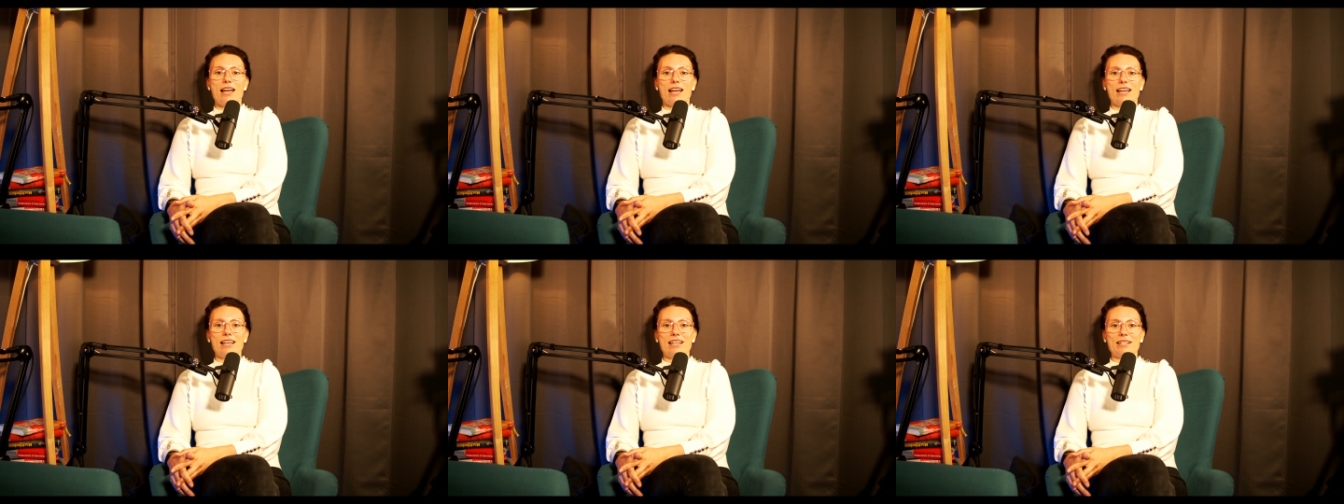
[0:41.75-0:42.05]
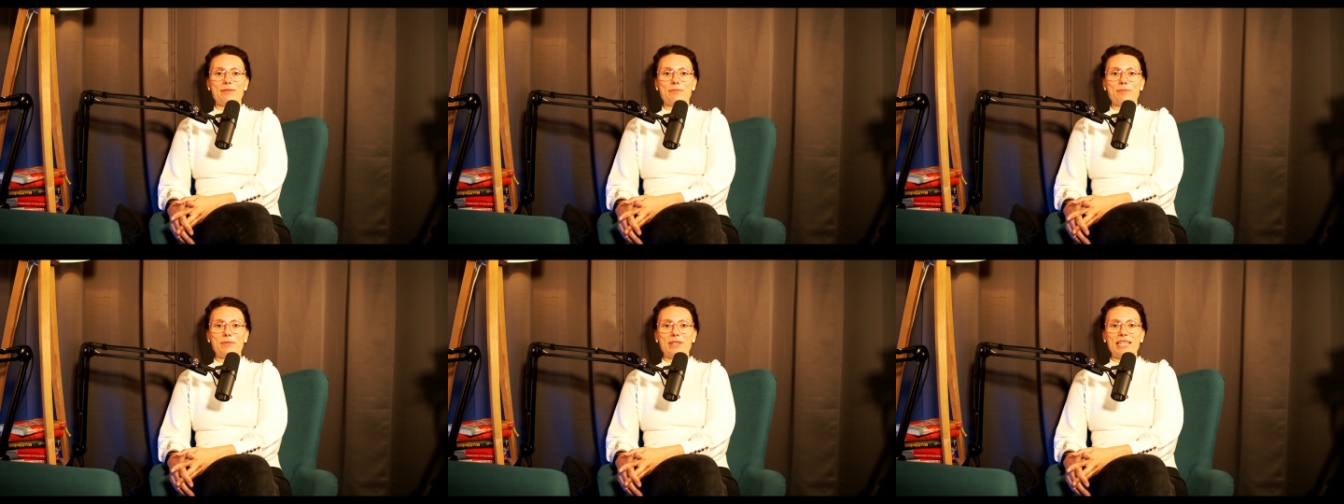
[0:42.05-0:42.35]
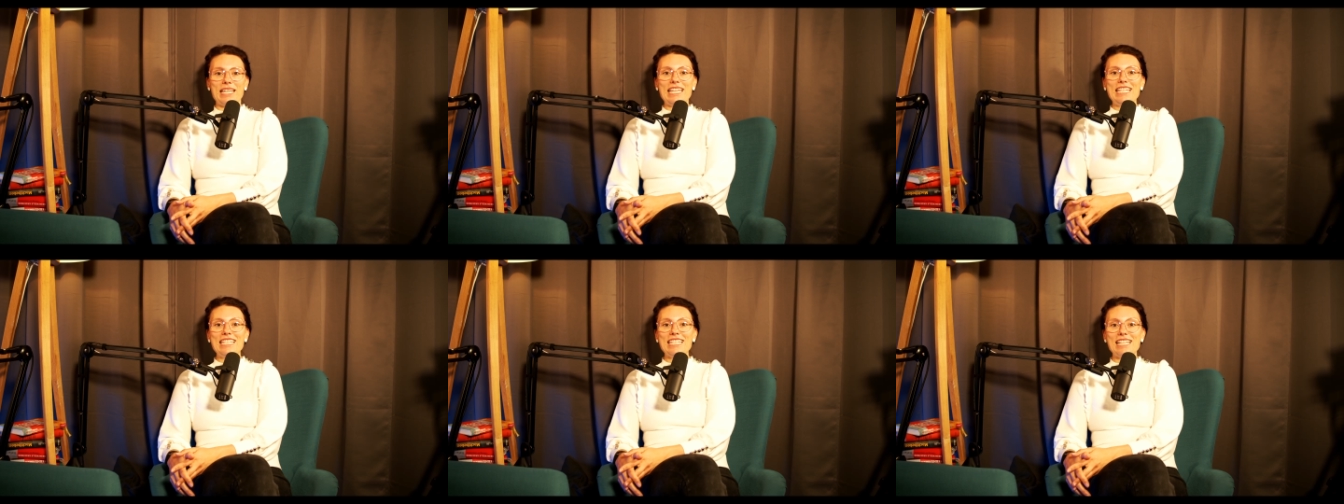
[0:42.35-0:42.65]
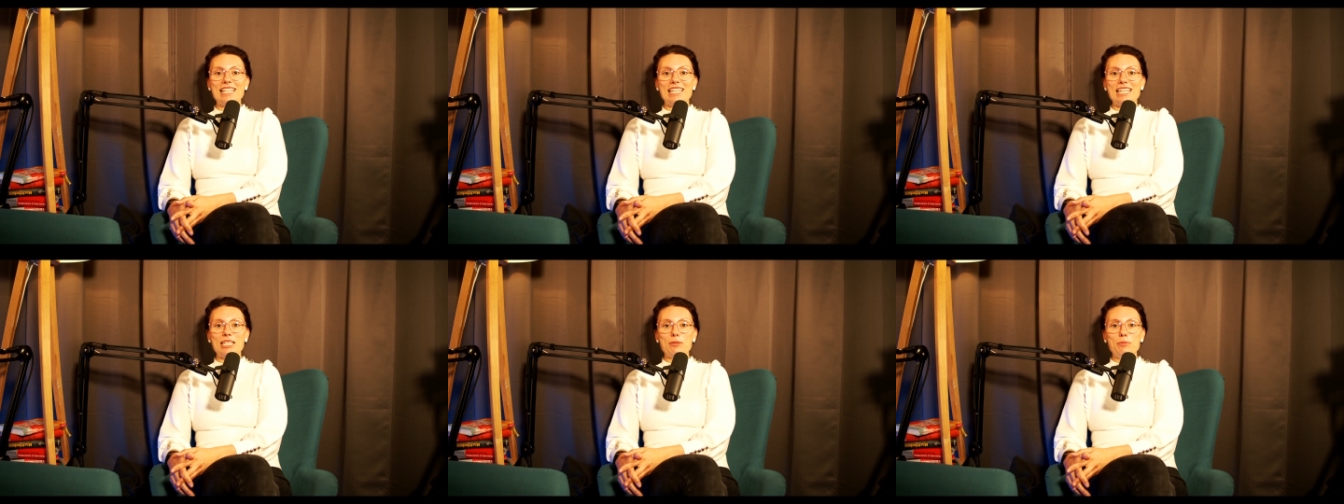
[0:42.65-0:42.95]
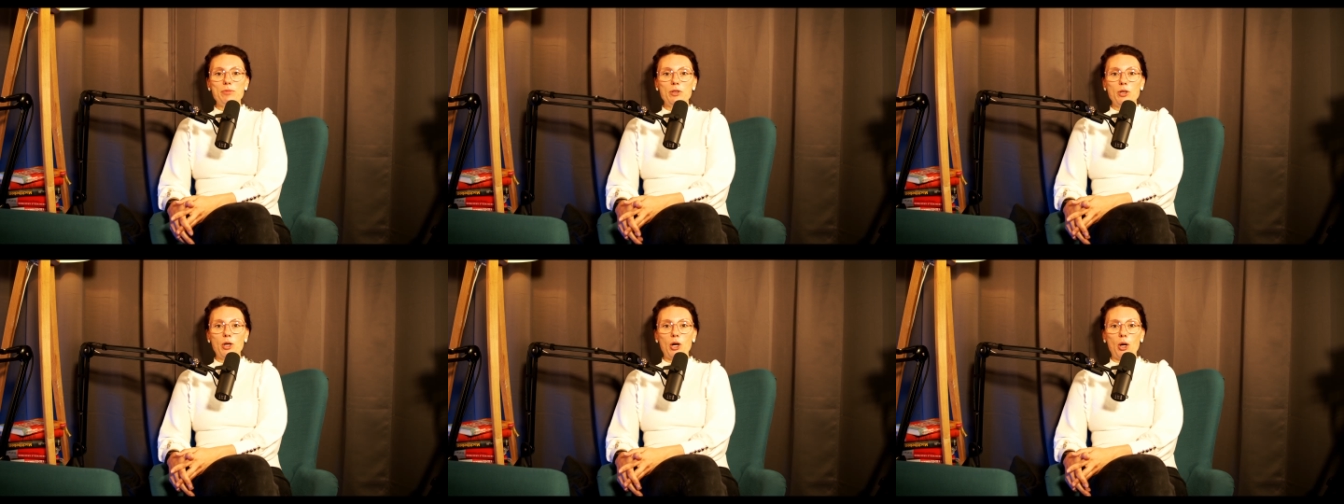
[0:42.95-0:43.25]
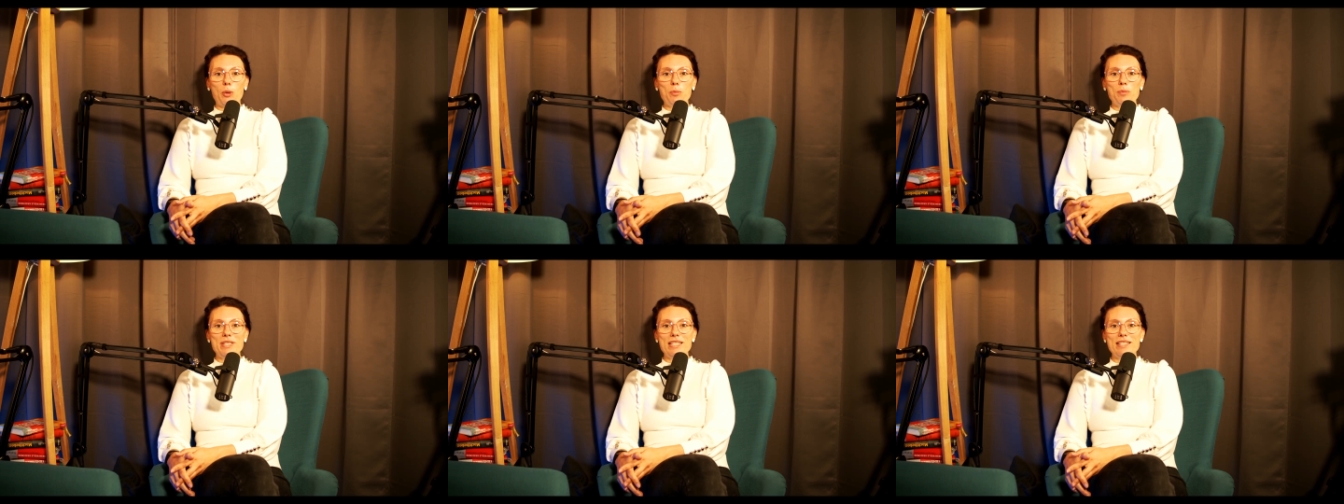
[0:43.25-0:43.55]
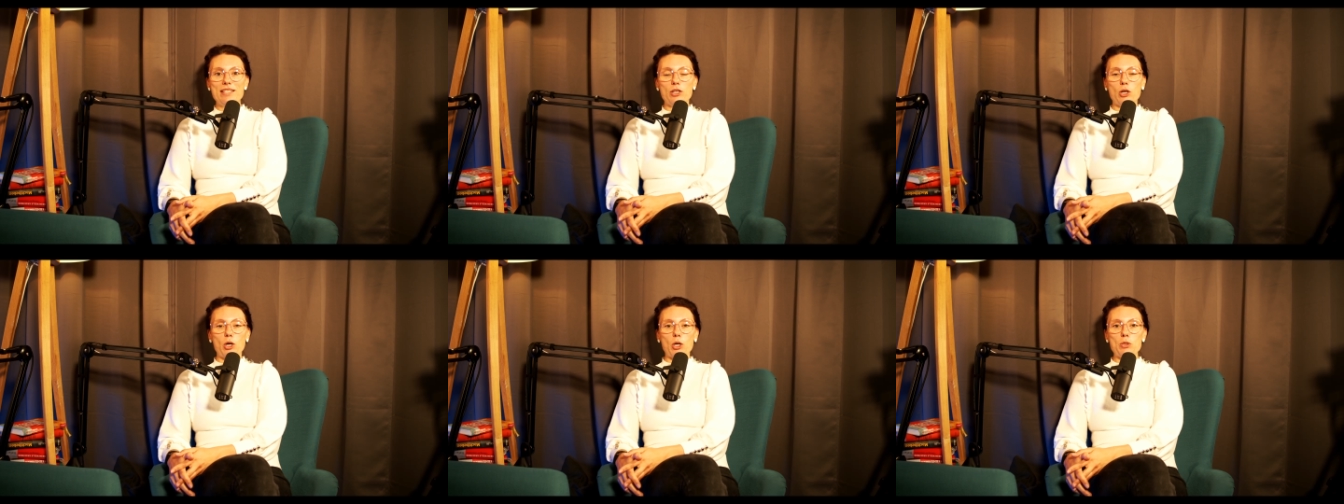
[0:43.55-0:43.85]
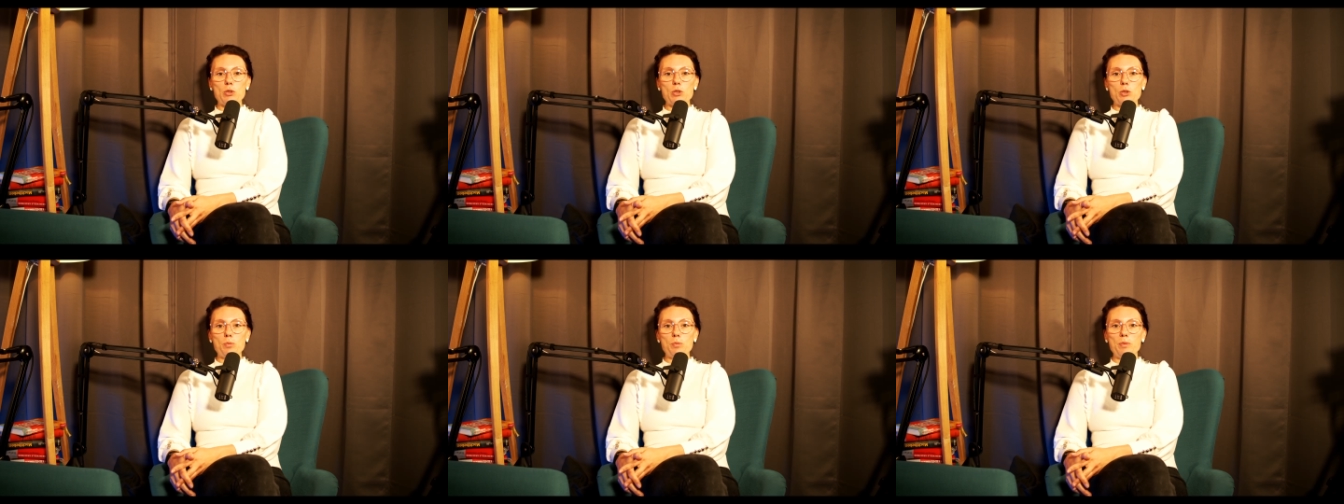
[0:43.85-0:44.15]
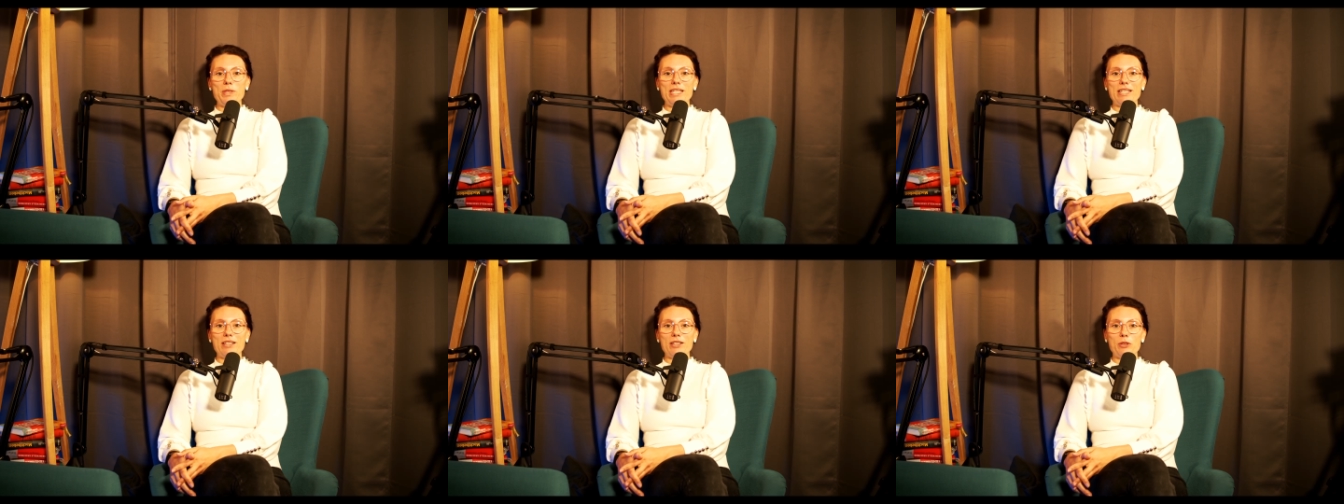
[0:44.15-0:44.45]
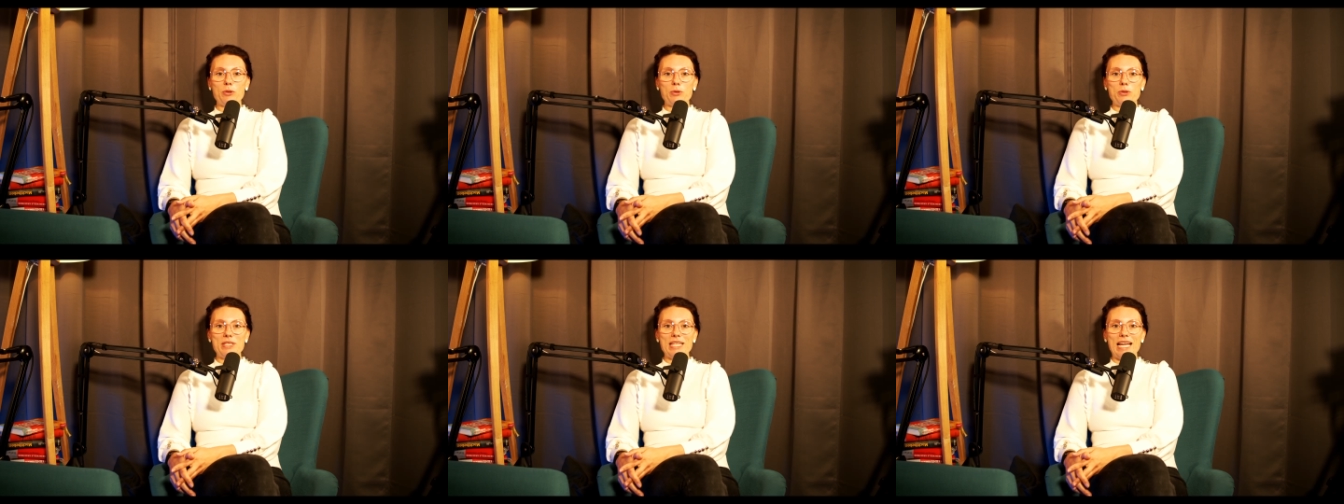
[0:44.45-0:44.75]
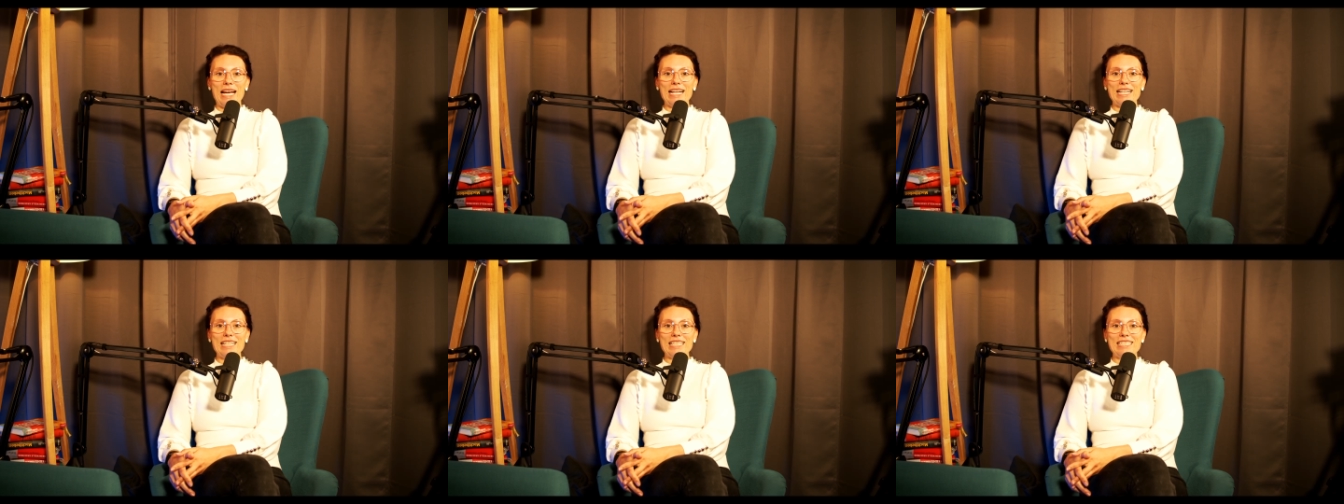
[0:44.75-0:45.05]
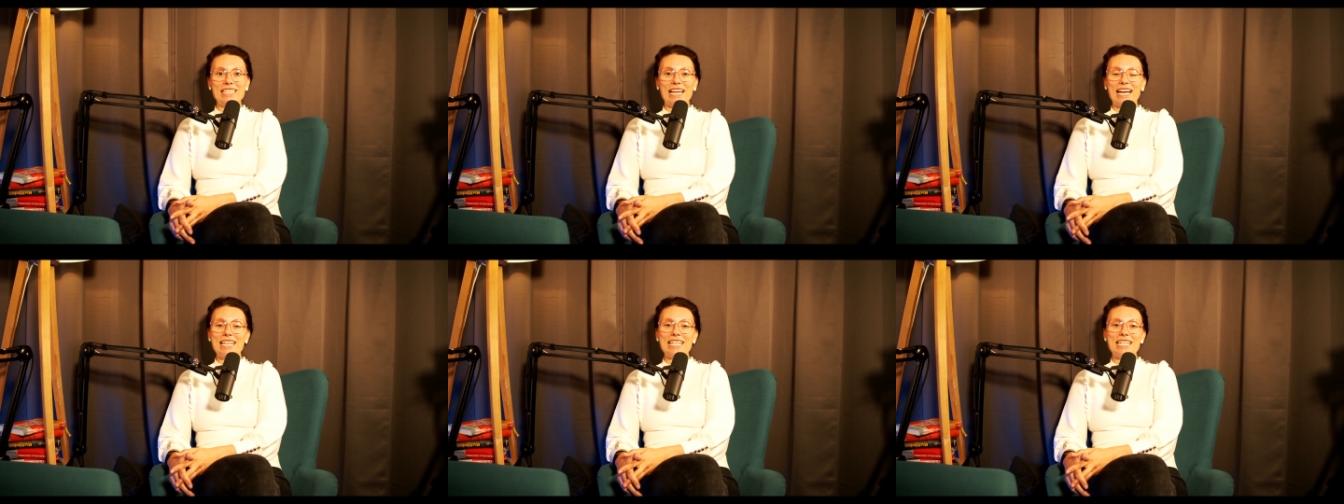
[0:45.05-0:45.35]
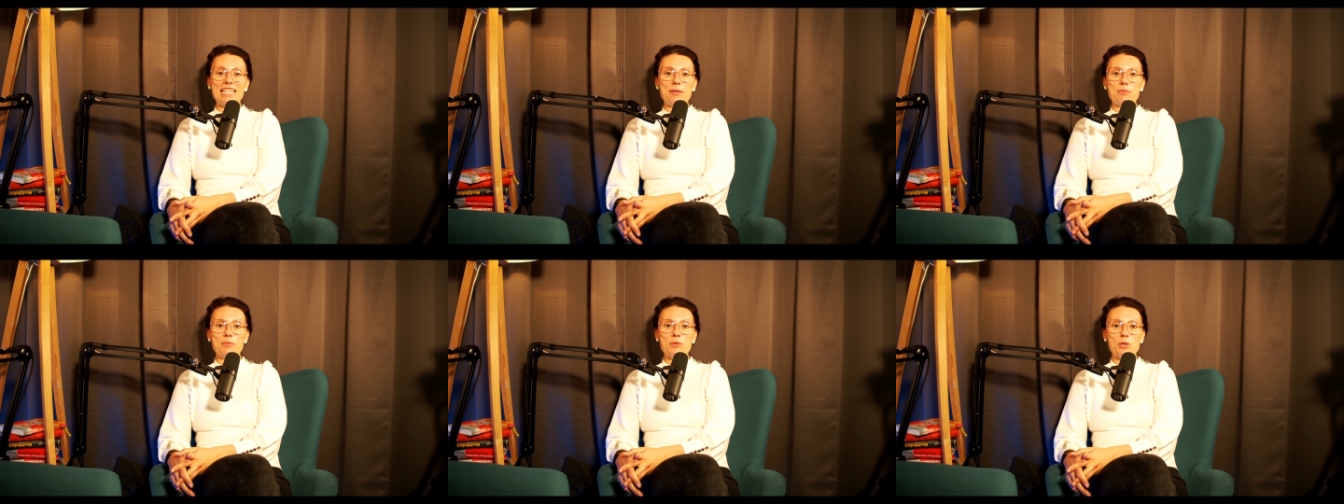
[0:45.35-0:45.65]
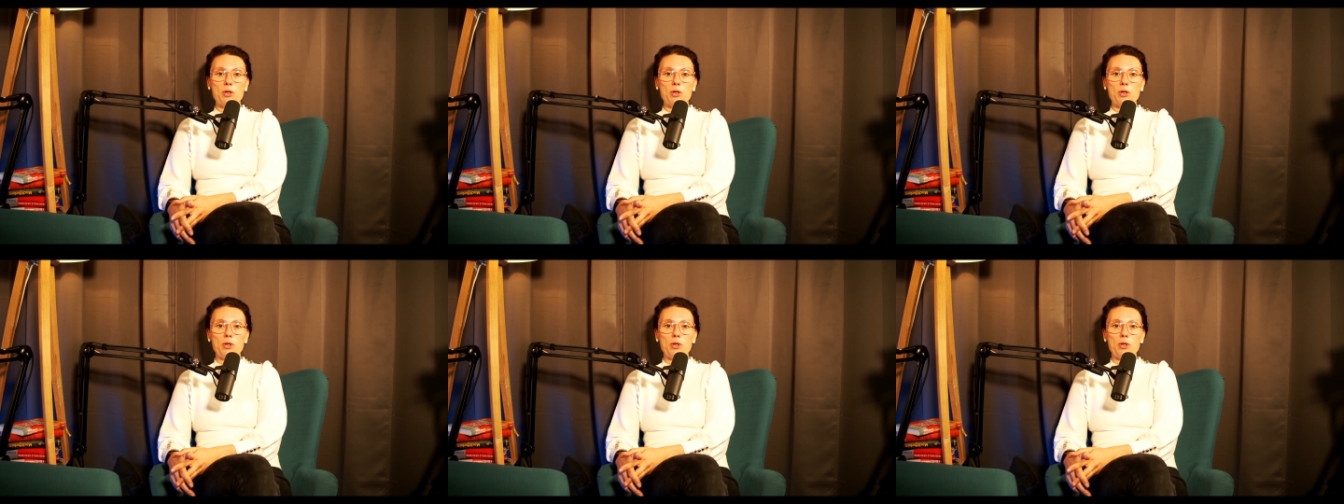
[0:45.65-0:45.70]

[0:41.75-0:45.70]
ähm, hingelegt bekommen, diese konsumieren und dankend annehmen,